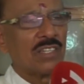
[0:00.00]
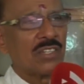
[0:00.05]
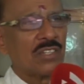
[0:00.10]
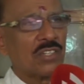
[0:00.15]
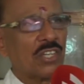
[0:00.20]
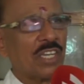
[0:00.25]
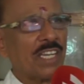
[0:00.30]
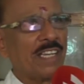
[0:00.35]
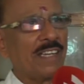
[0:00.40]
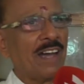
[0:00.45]

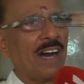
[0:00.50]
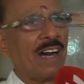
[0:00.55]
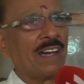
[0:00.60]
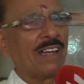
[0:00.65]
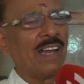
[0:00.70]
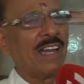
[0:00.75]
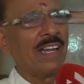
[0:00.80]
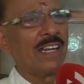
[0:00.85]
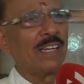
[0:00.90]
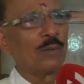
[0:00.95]
ஸ்ரீ
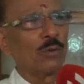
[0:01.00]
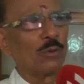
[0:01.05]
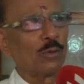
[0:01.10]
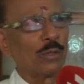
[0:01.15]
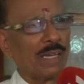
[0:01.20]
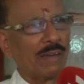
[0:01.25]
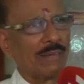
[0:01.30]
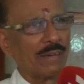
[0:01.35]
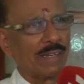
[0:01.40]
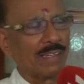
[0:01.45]
குரு
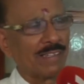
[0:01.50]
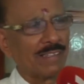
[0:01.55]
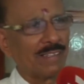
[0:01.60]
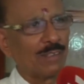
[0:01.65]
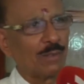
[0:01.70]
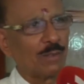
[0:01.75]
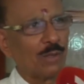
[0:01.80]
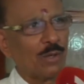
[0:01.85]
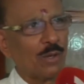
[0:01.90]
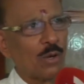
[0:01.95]
தேவர்
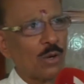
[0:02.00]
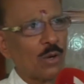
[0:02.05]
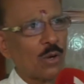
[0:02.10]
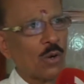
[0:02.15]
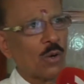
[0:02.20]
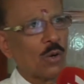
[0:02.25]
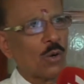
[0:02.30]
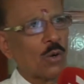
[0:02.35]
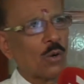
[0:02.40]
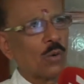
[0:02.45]

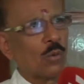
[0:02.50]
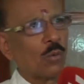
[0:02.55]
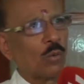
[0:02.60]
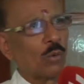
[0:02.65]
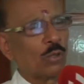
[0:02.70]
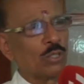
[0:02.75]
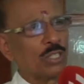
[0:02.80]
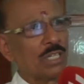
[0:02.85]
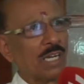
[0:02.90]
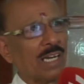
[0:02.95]

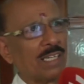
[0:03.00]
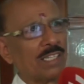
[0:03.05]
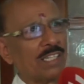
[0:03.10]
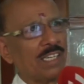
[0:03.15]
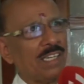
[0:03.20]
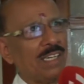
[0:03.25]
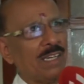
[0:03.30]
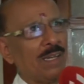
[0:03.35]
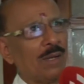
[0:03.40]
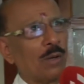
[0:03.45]
ஒரு ஜாதி
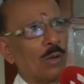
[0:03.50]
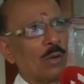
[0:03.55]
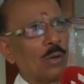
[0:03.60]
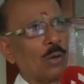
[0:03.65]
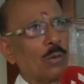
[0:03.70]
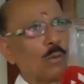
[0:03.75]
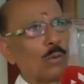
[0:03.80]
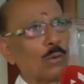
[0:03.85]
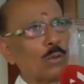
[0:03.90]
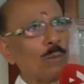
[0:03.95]

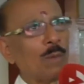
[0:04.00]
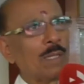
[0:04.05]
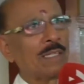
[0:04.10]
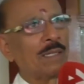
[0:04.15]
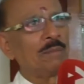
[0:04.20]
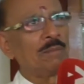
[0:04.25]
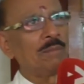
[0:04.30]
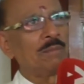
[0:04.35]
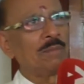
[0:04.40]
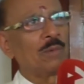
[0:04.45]
ஒரு
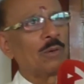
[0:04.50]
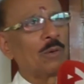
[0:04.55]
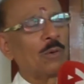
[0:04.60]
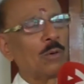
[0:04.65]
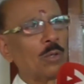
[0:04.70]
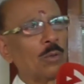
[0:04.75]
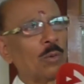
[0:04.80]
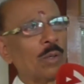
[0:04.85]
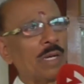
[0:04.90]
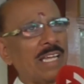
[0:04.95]
மதம்
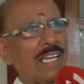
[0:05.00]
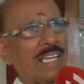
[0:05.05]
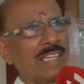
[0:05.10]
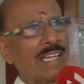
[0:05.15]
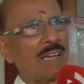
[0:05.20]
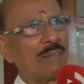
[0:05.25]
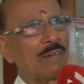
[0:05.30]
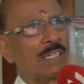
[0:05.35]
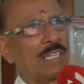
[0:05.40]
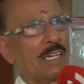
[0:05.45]
ஒருவனே
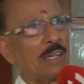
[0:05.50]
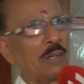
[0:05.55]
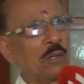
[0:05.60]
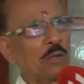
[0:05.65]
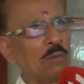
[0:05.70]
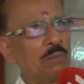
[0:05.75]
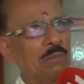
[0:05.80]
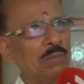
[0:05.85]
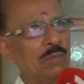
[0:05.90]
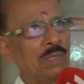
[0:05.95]
தேவன் என்றும்